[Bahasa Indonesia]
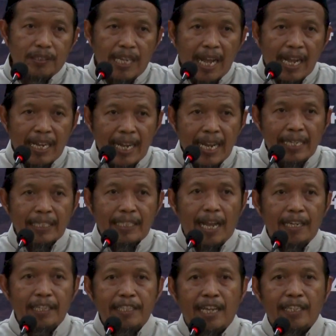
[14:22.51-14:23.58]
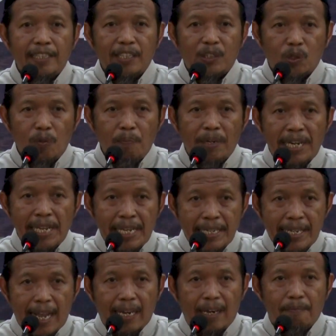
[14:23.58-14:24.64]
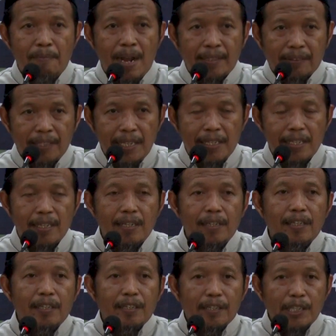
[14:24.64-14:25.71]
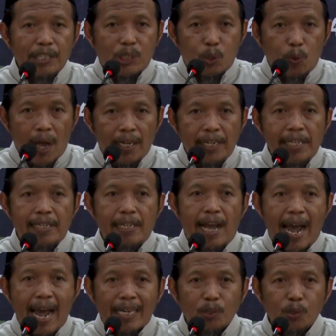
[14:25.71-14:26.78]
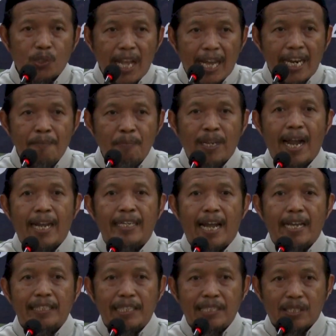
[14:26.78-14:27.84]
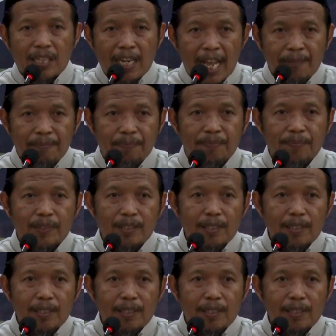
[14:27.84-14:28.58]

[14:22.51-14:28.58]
Jangan kalian itu meninggal, mati kecuali harus dalam keadaan Islam